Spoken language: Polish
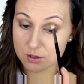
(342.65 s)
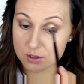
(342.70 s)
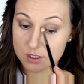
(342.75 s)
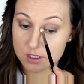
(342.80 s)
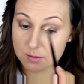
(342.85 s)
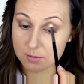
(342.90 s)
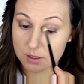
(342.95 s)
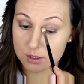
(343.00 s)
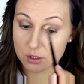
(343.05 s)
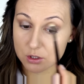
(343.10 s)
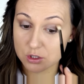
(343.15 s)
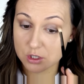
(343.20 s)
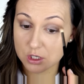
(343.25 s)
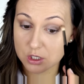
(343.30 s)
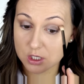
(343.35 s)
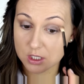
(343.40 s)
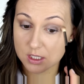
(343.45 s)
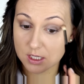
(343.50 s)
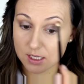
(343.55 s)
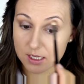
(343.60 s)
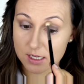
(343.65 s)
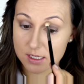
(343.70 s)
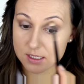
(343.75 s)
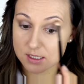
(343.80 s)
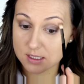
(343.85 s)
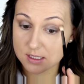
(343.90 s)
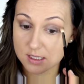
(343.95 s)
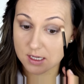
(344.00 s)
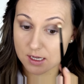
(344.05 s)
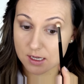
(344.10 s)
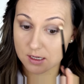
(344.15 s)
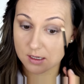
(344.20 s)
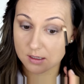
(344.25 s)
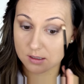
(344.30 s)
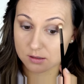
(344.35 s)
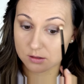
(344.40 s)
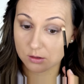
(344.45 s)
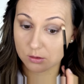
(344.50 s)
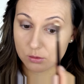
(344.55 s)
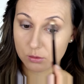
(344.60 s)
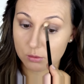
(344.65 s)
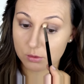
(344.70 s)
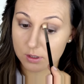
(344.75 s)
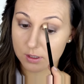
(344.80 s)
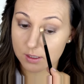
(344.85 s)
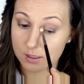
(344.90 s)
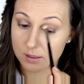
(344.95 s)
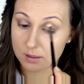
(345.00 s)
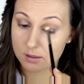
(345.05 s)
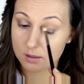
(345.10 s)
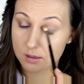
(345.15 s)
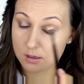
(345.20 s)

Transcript: rozdymię troszeczkę te granice e, do góry,